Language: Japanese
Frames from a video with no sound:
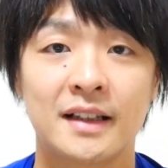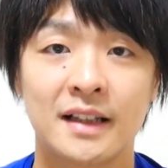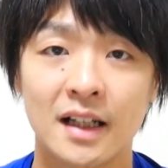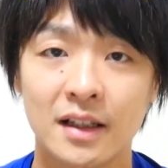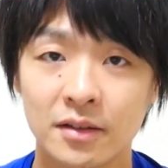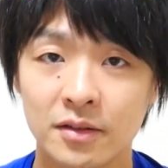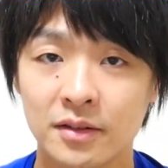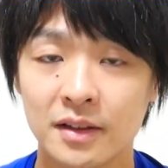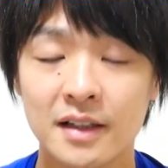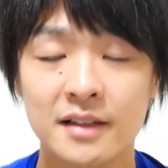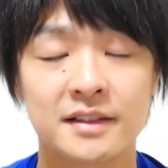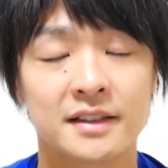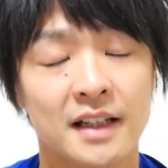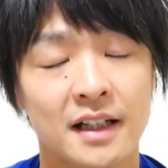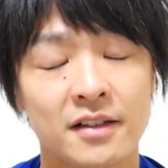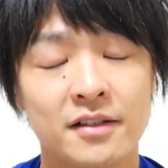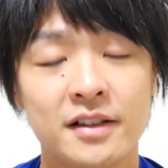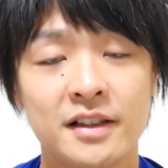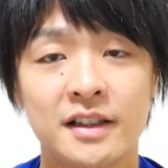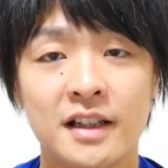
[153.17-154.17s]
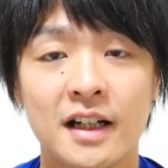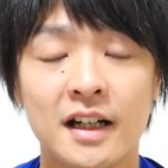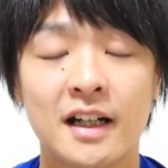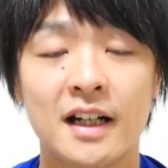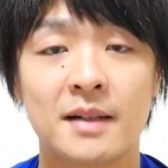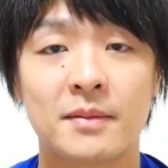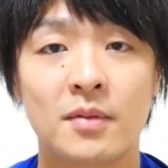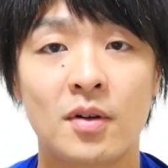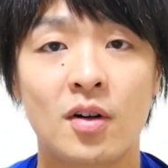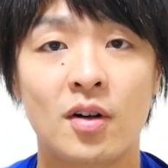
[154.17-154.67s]
なんとなく探りなが
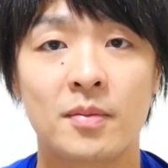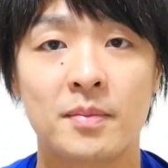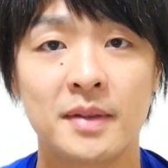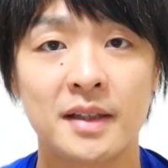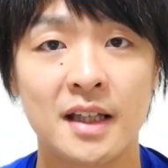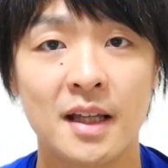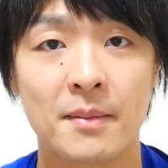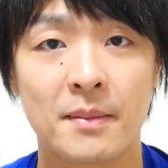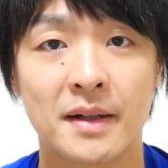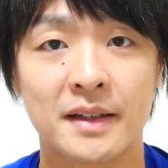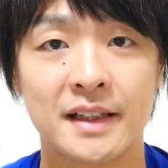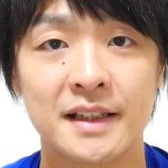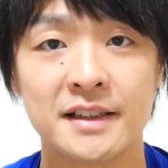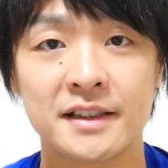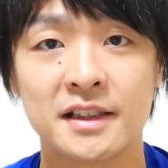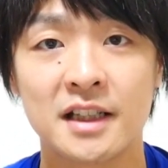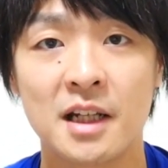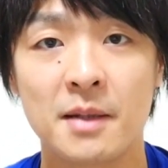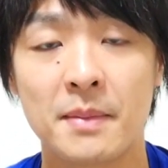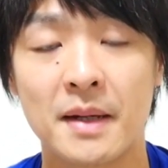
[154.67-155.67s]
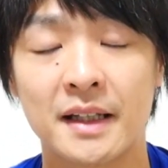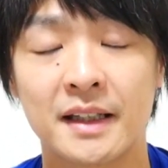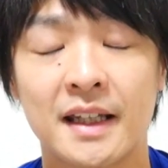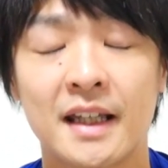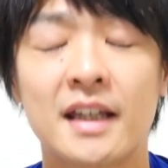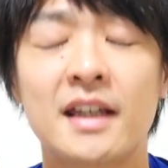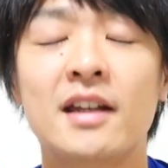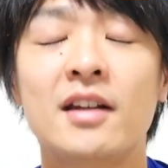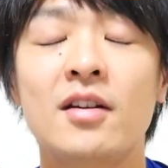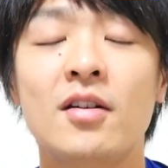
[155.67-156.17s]
らも見て真似すれば
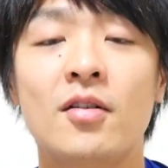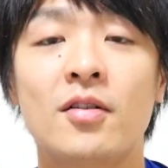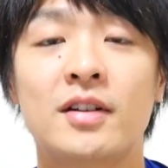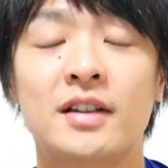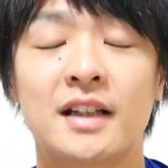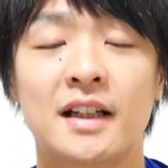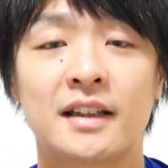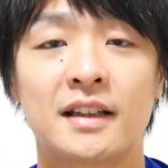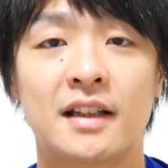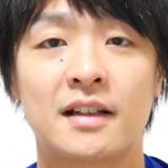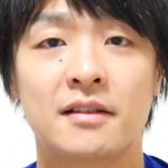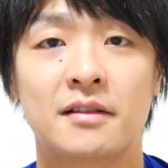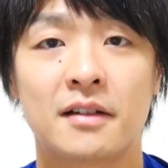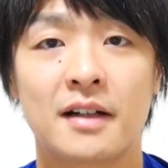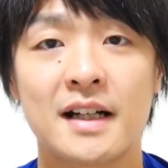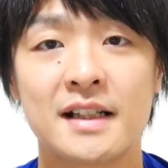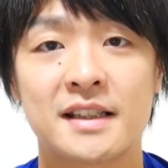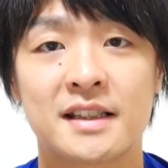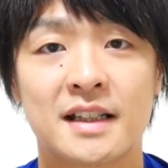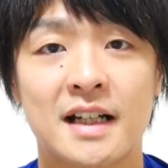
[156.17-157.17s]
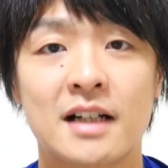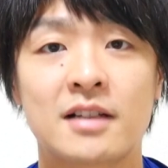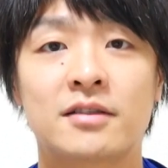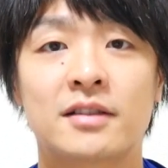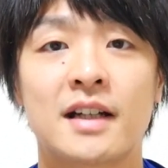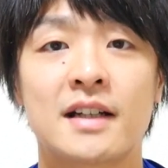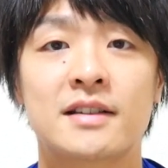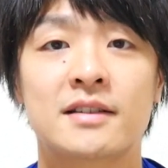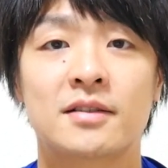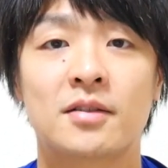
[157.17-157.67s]
できるようになってるのが知
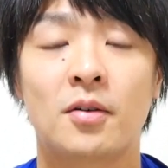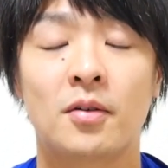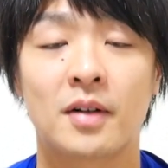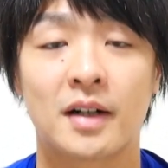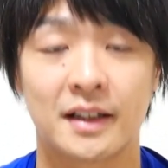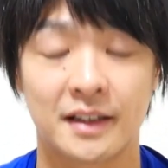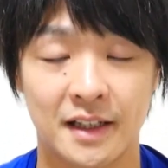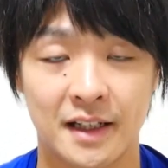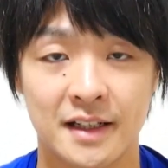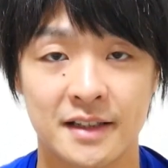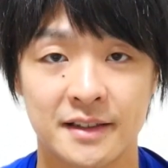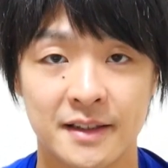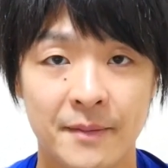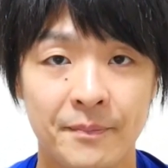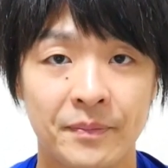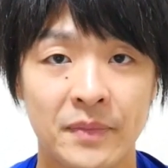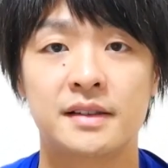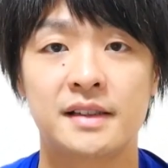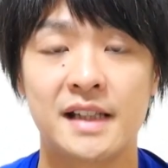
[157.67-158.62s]
覚結合過程ですね